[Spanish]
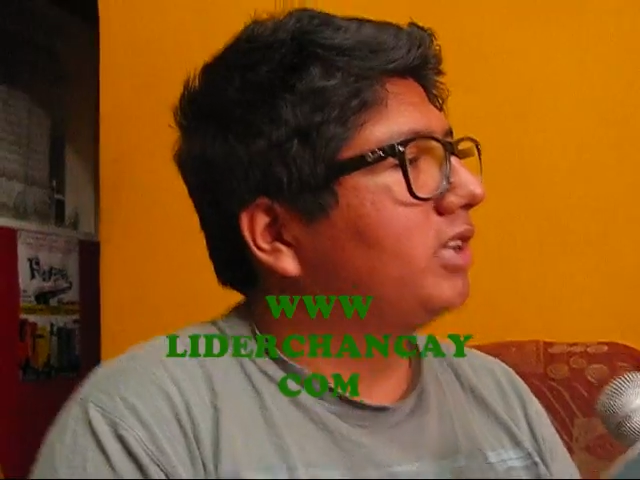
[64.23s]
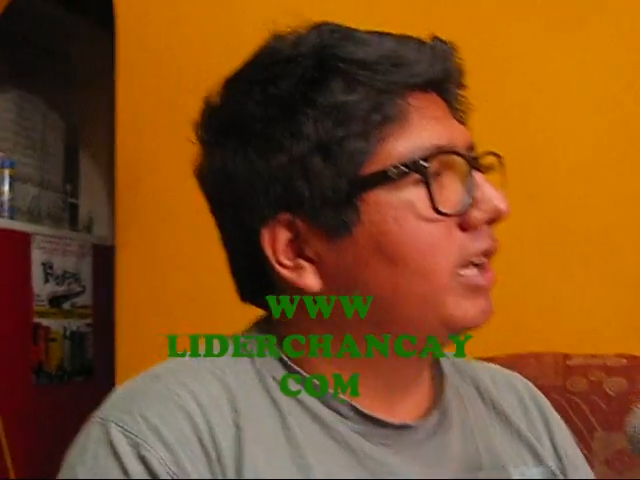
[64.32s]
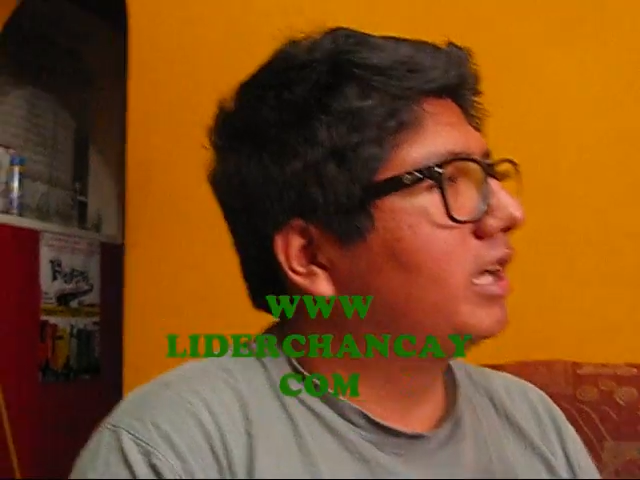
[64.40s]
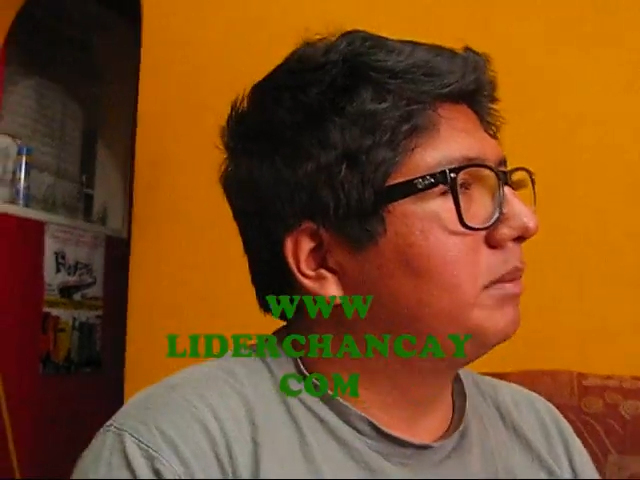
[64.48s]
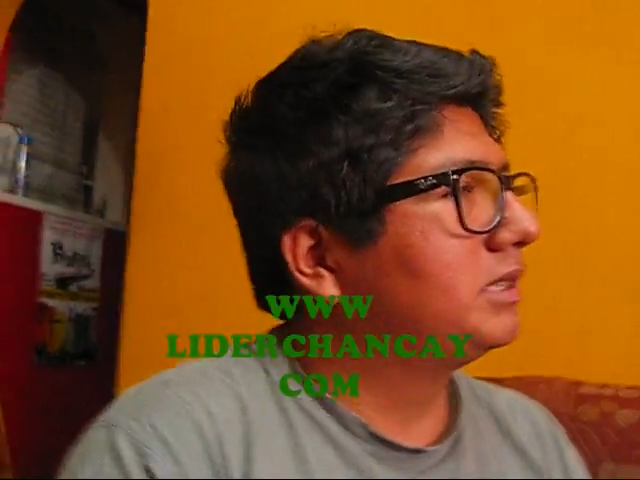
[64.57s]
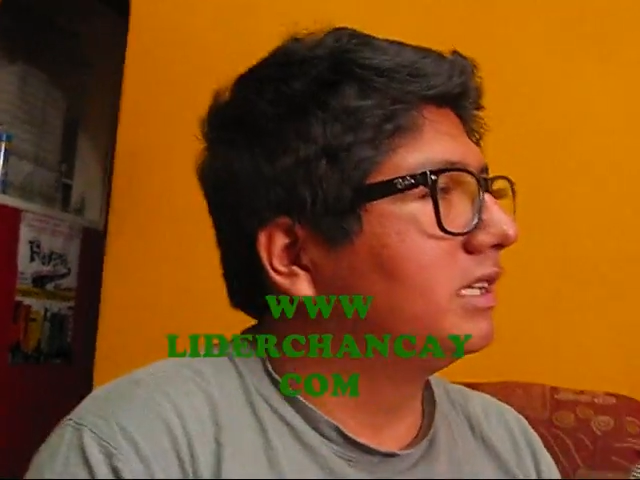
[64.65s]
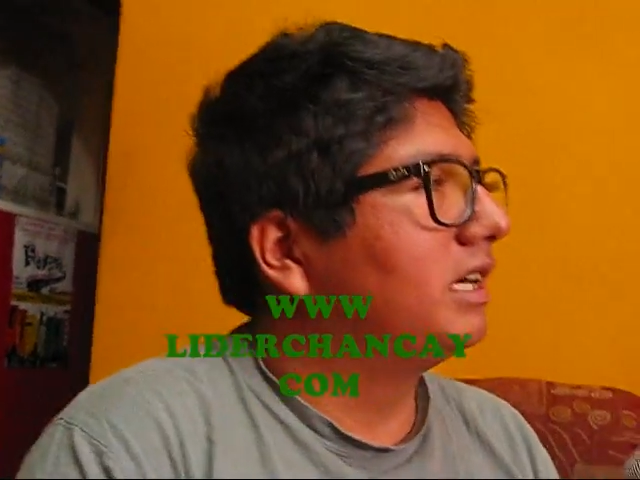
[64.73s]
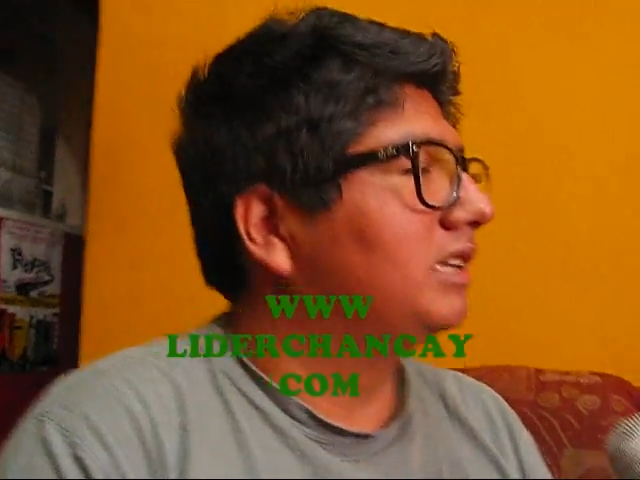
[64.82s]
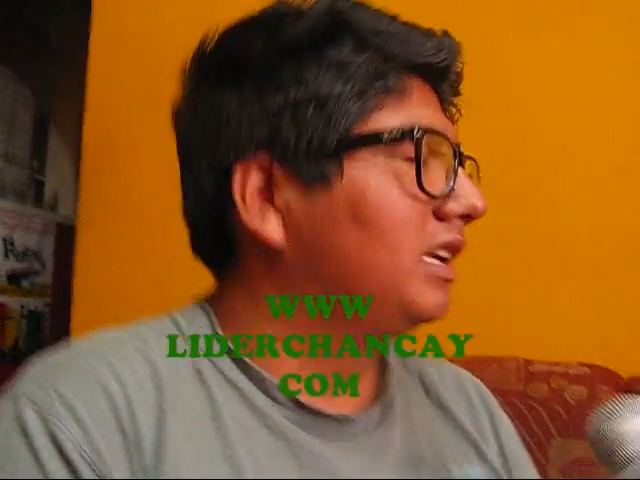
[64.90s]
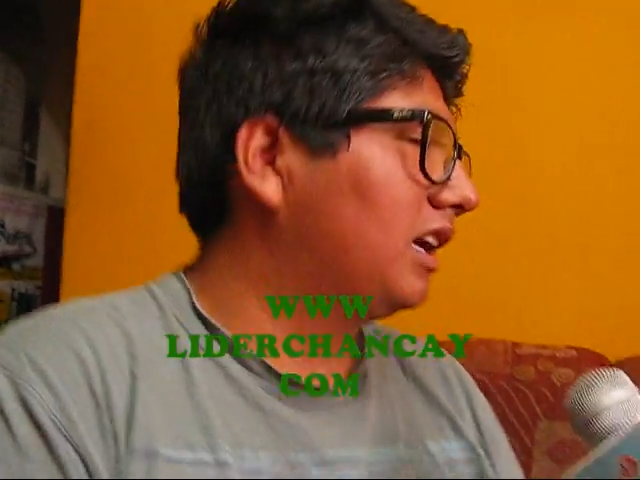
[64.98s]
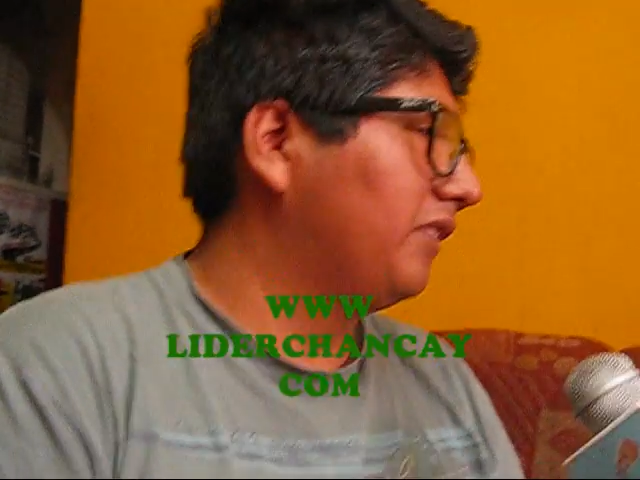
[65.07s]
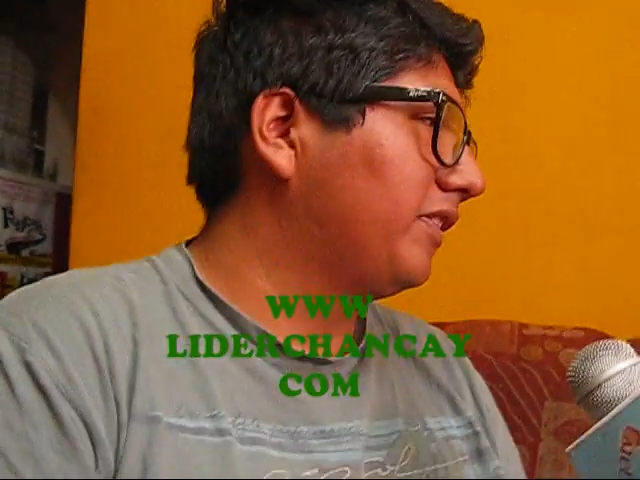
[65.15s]
tiene que ir más allá,
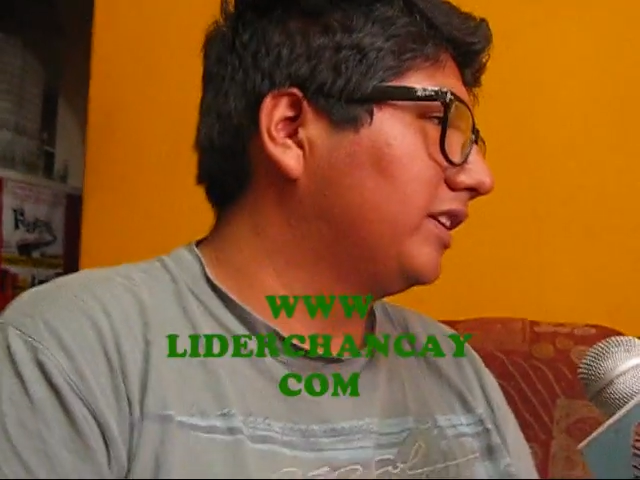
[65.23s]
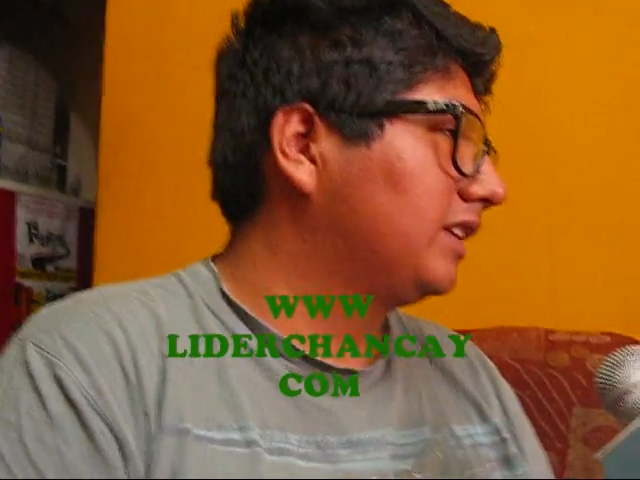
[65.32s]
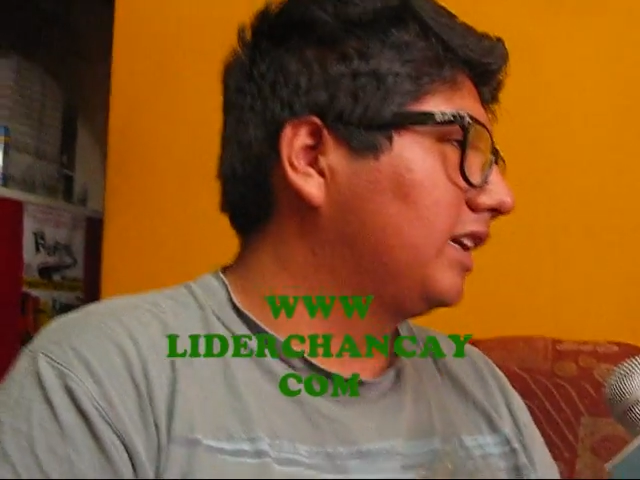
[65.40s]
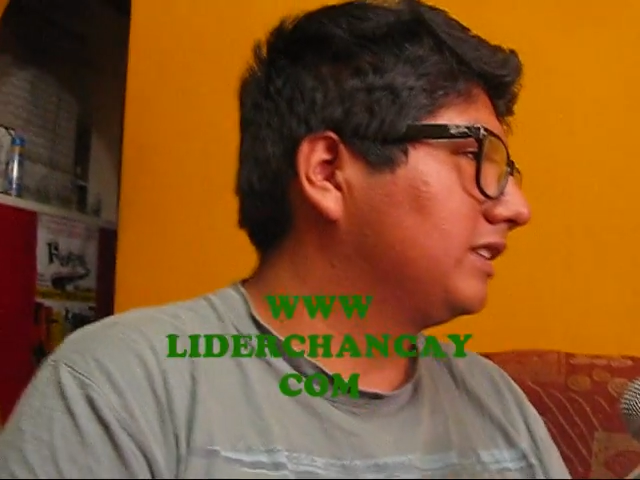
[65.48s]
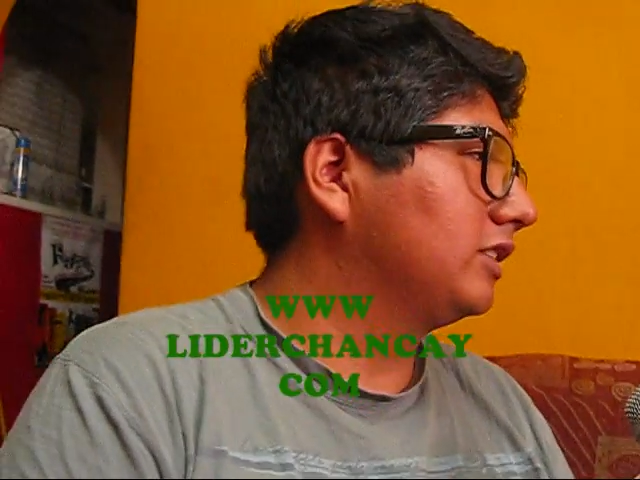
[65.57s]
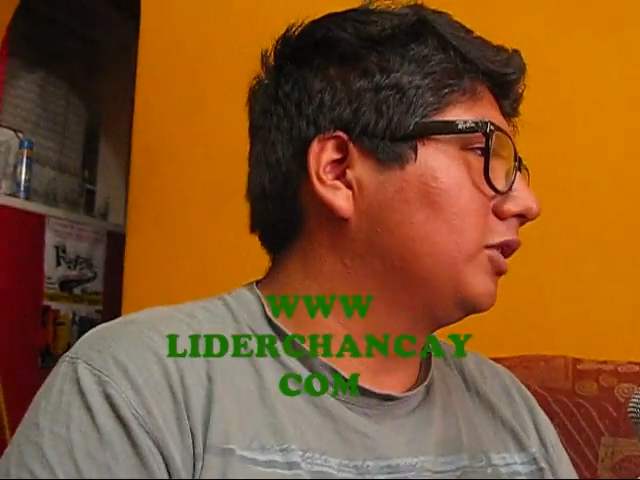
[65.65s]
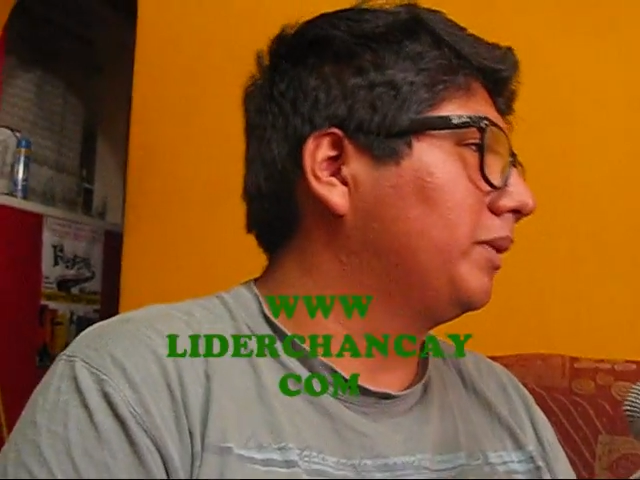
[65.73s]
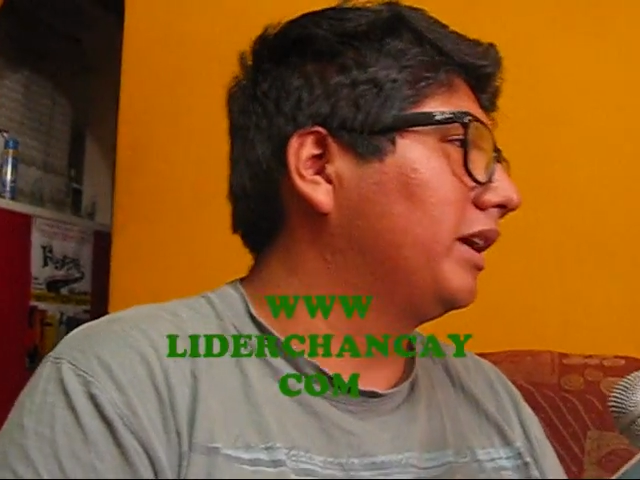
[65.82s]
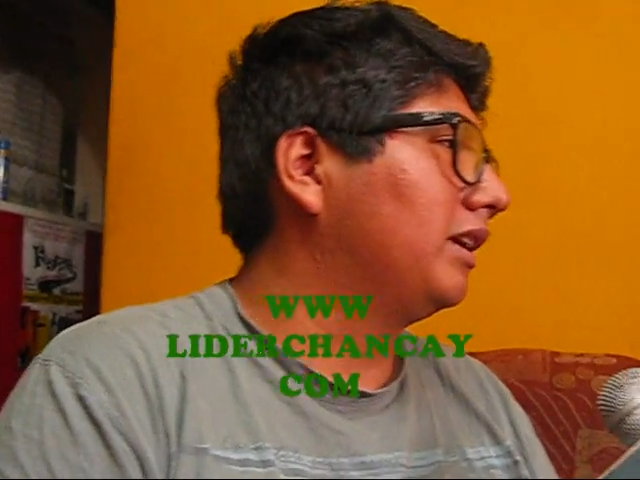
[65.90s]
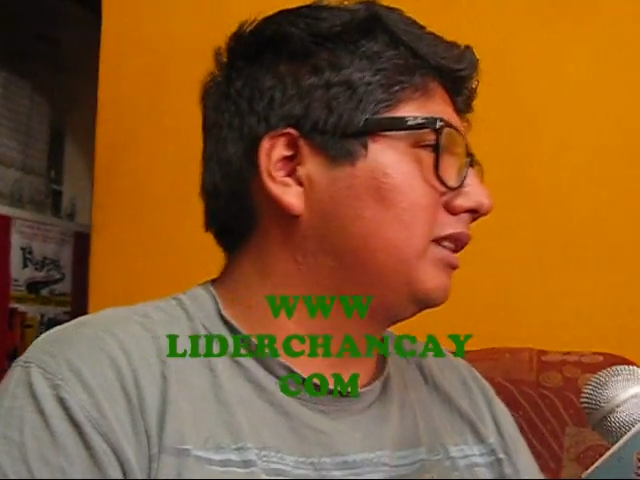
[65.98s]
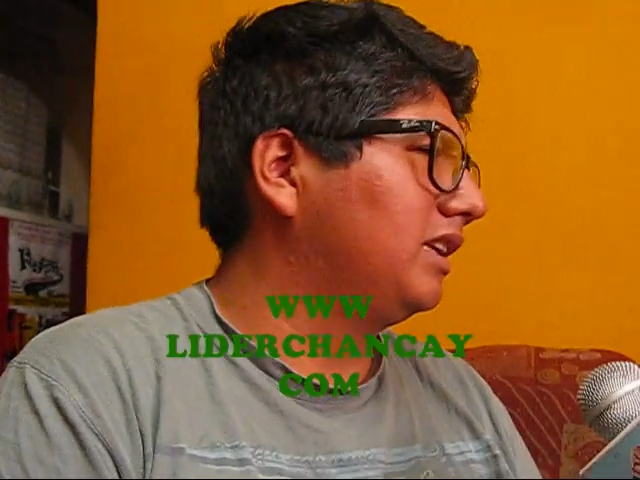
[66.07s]
tiene que enfrentarse sobre él,